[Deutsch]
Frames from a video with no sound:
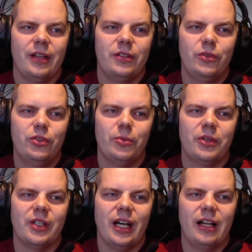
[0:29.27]

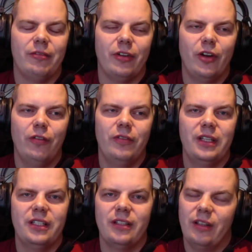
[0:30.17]
YouTube-Kanal
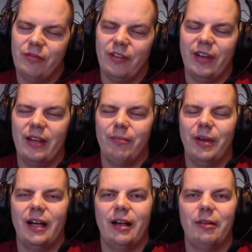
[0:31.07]
veröffentlichen. Wir werden ein
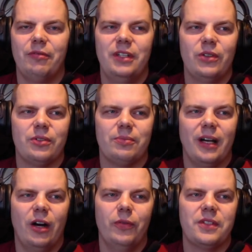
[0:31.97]
paar Videos, ein paar
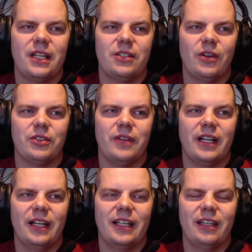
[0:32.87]
Aufzeichnungen aus
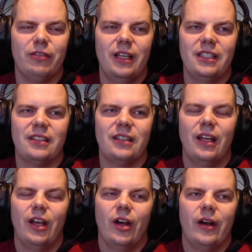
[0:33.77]
vergangenen Gefechten
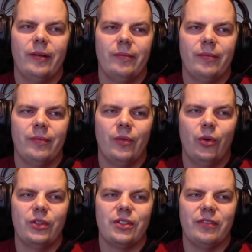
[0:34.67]

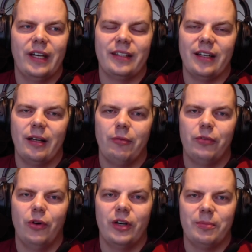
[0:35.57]
und so weiter
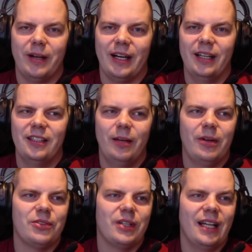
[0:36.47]
für euch parat haben.
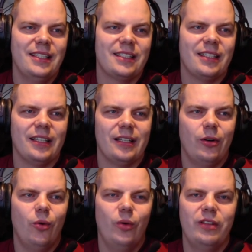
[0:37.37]
Also ganz äh,
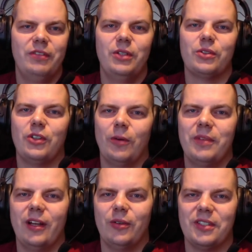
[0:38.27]
ohne Videos kommt
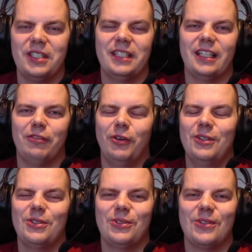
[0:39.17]
ihr uns nicht davon
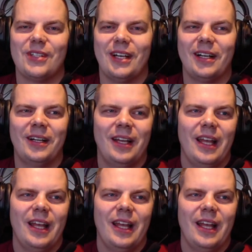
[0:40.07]
sozusagen.